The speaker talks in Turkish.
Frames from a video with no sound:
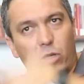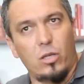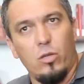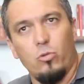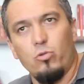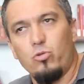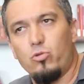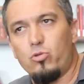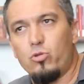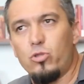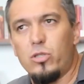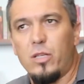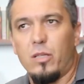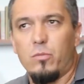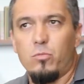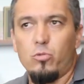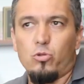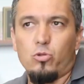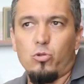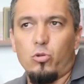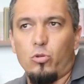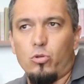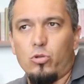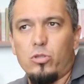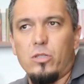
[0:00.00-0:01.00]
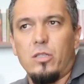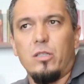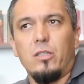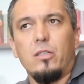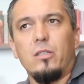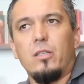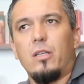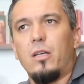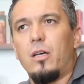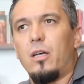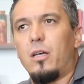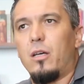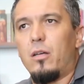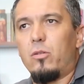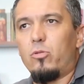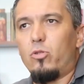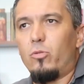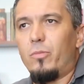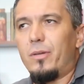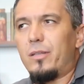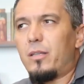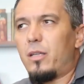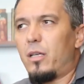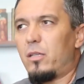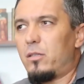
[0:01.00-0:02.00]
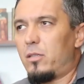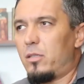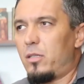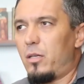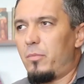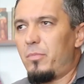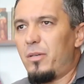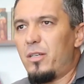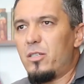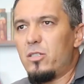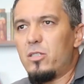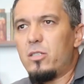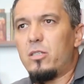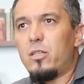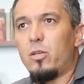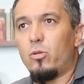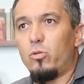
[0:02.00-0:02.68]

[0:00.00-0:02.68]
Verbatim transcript: 379 ee, yılında Roma tahtına 1.